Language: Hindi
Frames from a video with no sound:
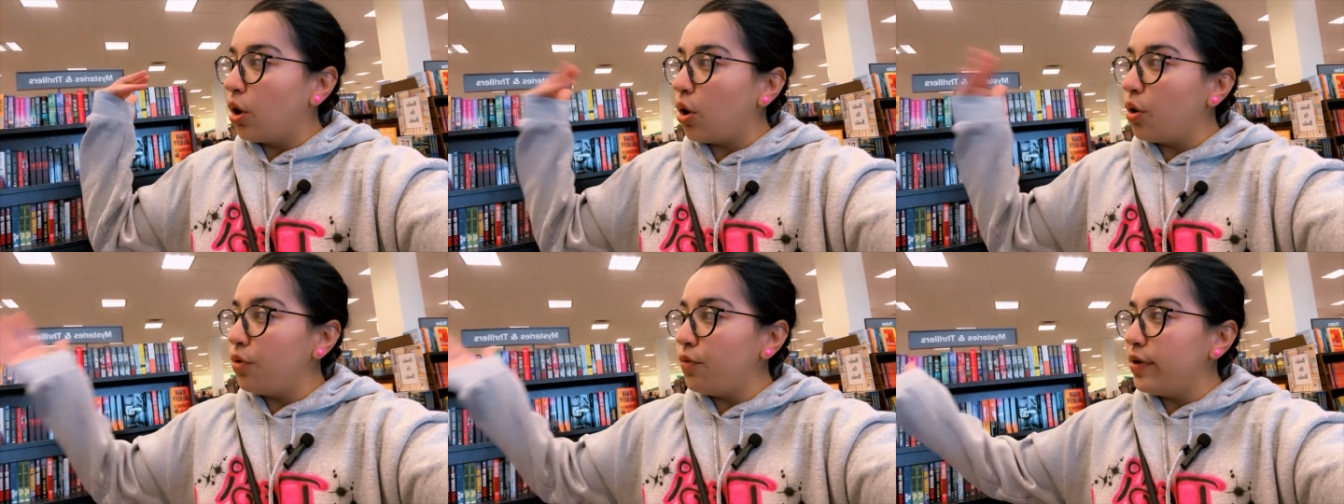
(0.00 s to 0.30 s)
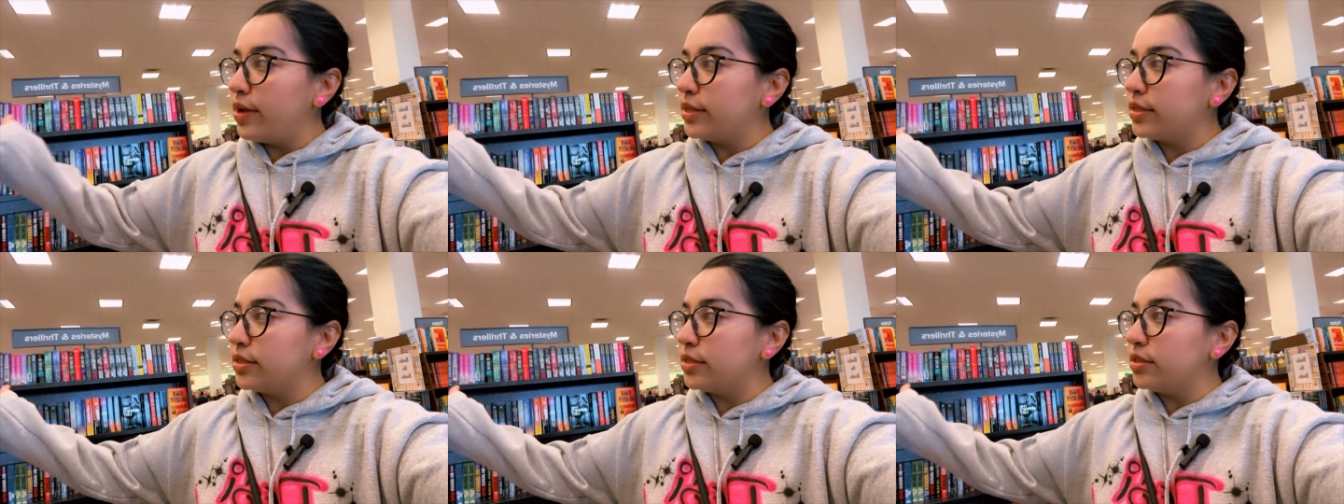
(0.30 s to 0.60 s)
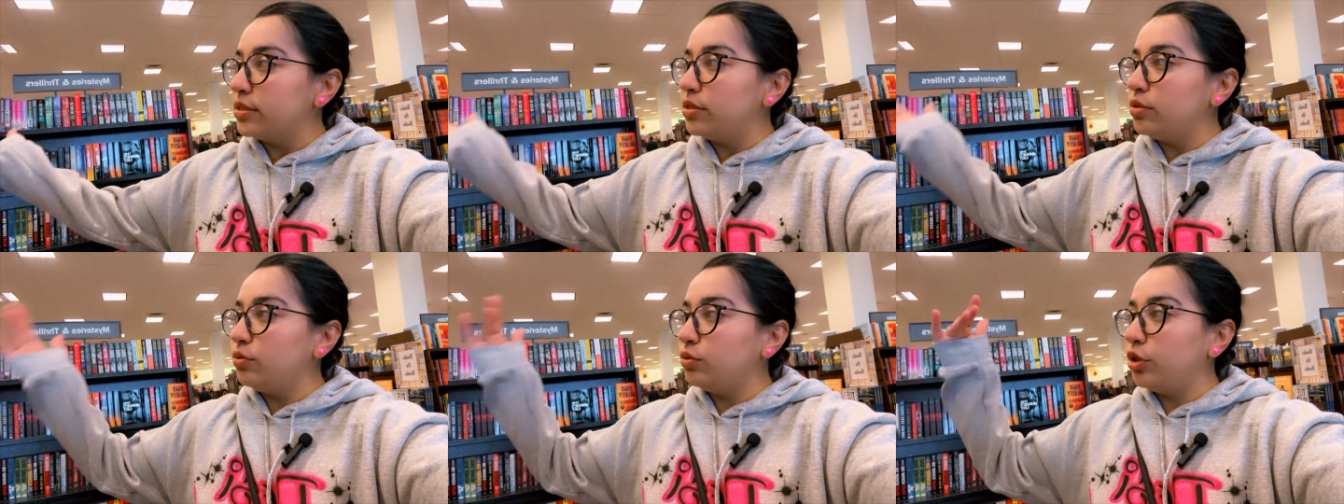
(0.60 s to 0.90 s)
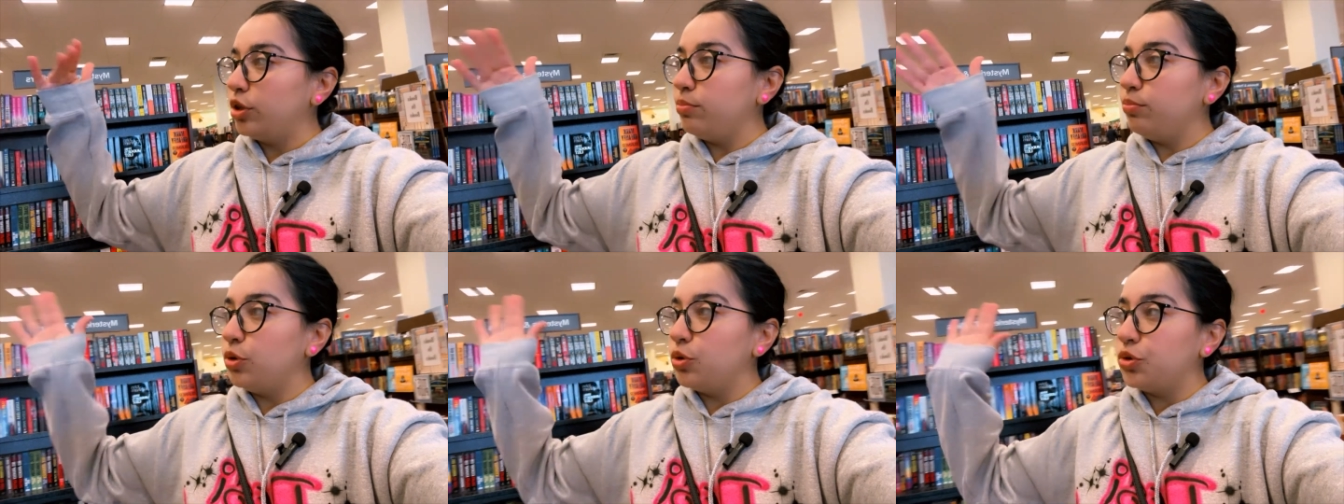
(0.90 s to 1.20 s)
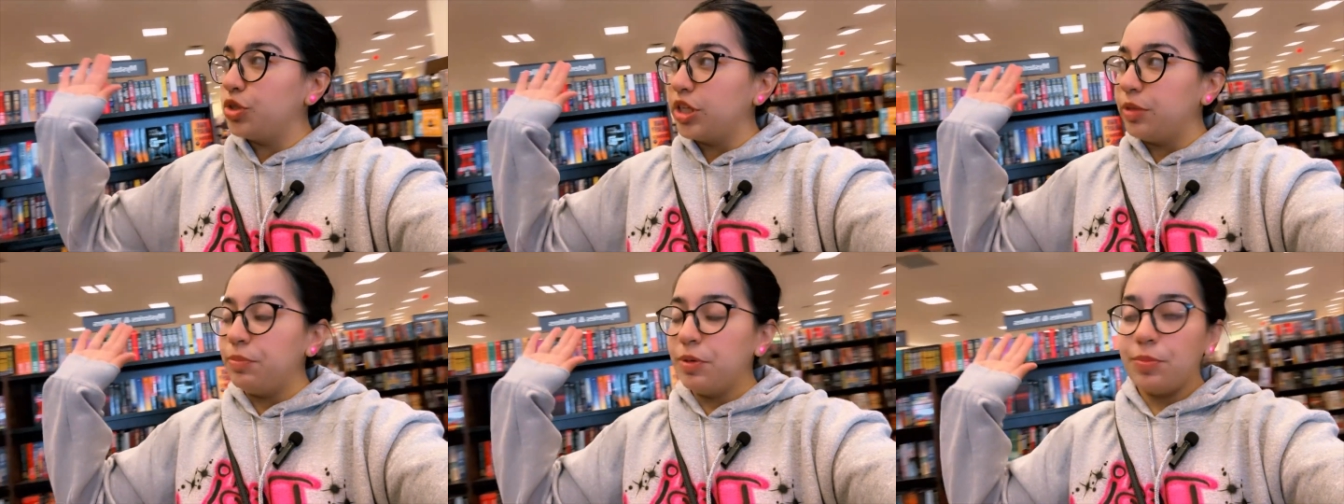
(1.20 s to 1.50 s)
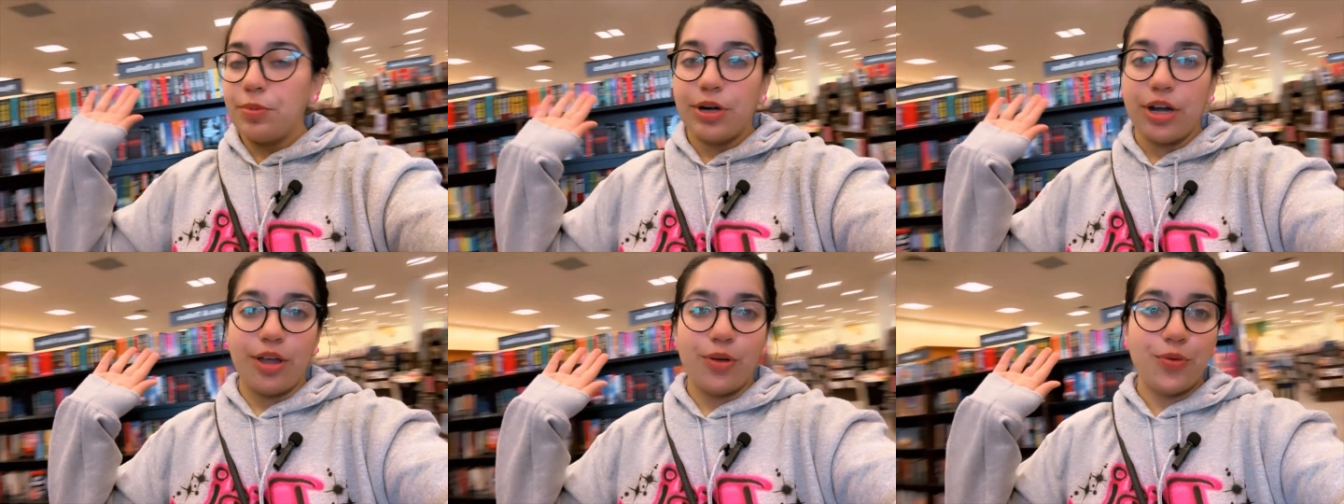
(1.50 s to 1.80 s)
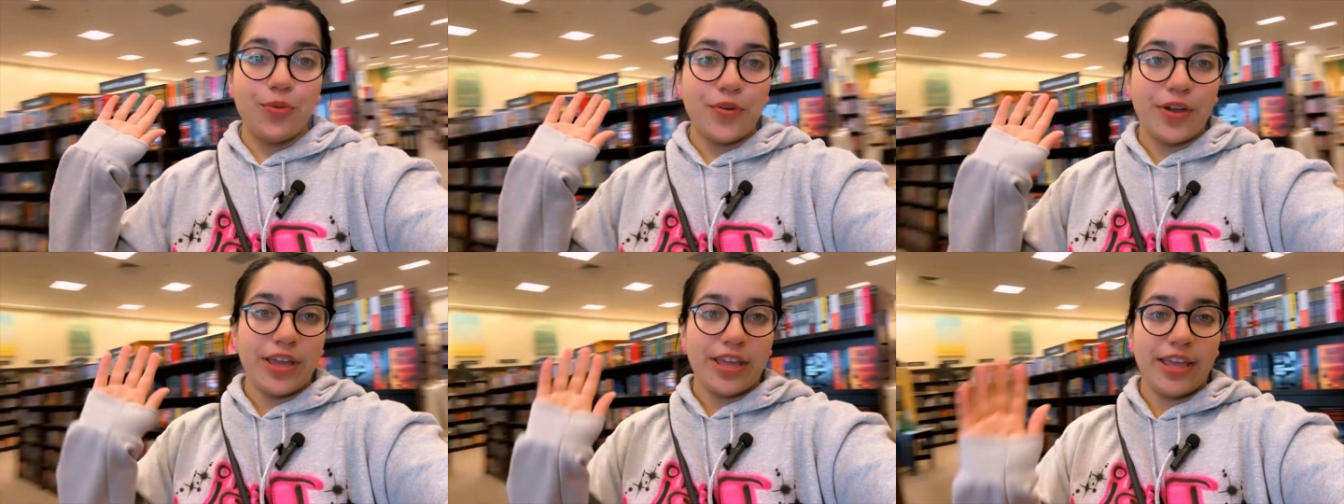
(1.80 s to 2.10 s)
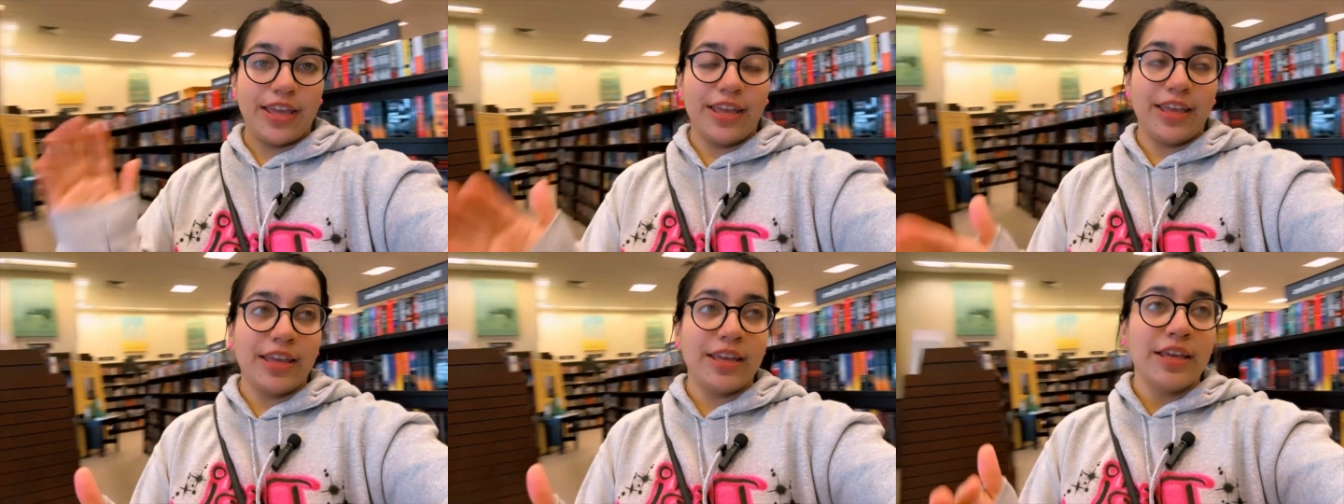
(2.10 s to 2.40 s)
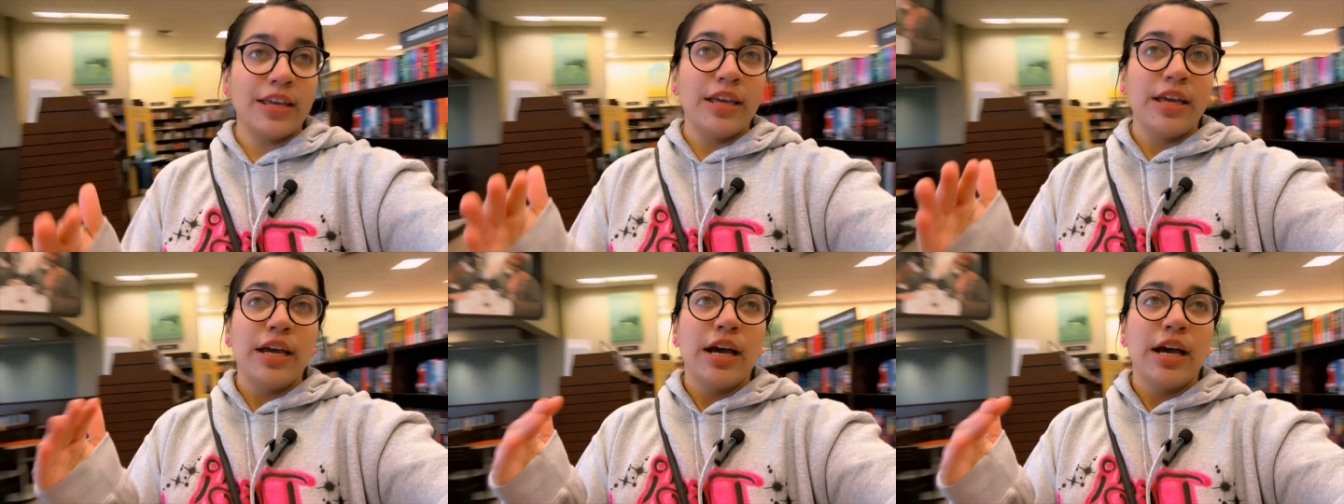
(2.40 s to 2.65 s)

और वेस्टर्न उधर म्यूजिक भी पड़ा हुआ है